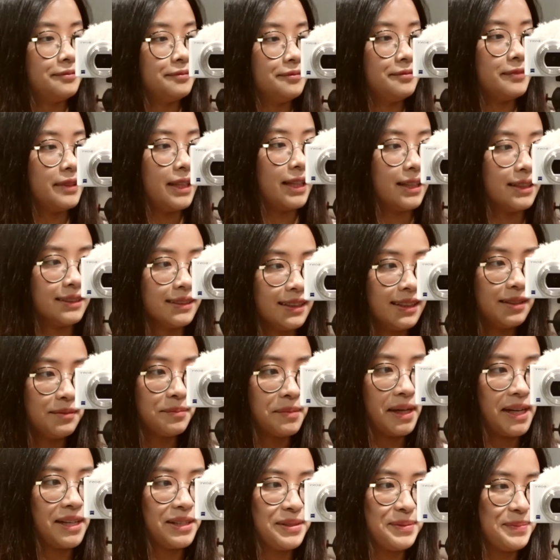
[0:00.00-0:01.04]
Mia rất là
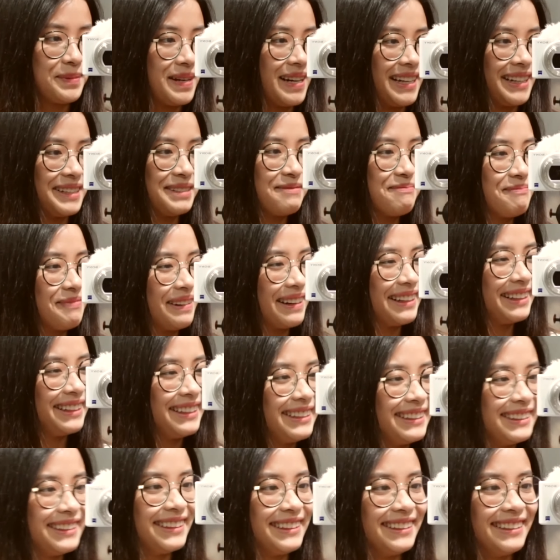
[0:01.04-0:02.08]
may hôm nay máy
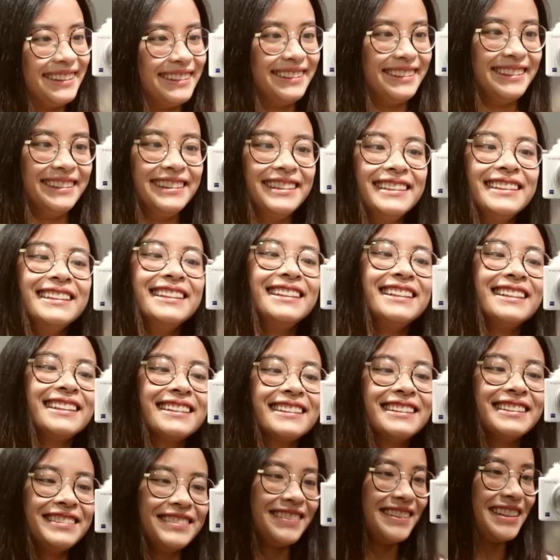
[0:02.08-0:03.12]
in ở
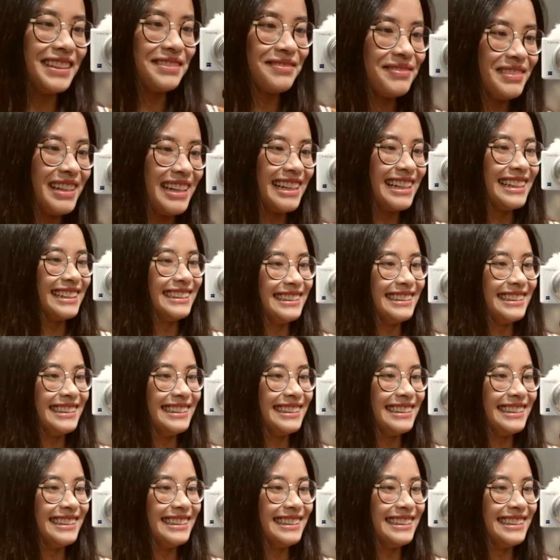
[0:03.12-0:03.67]
thư viện Bỉ.